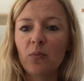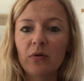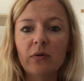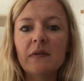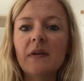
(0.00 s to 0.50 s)

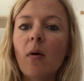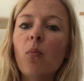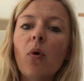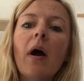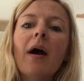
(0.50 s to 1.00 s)
puisque c'est un
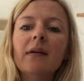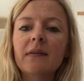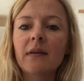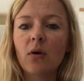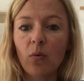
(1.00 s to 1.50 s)
point
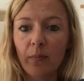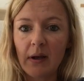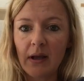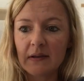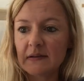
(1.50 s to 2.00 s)
assez
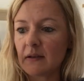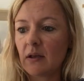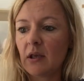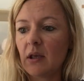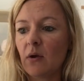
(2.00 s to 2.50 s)
complexe
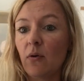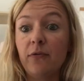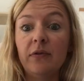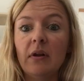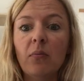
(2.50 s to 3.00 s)
et euh,
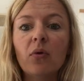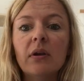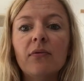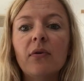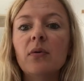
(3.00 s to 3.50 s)
finalement
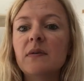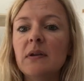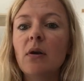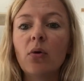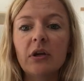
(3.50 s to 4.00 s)
qui fait
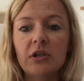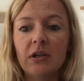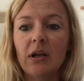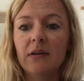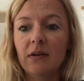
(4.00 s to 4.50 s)
aussi
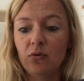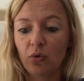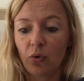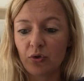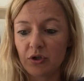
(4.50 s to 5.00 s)
l'originalité du
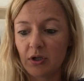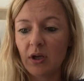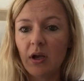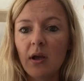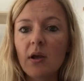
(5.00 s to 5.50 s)

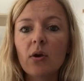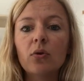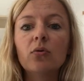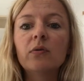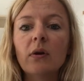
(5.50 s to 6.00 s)
crochet
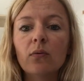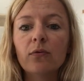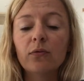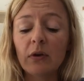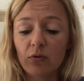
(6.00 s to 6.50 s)
que nous
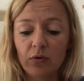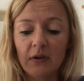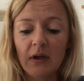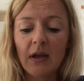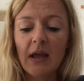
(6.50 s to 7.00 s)
allons
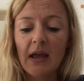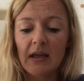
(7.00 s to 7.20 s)
étudier.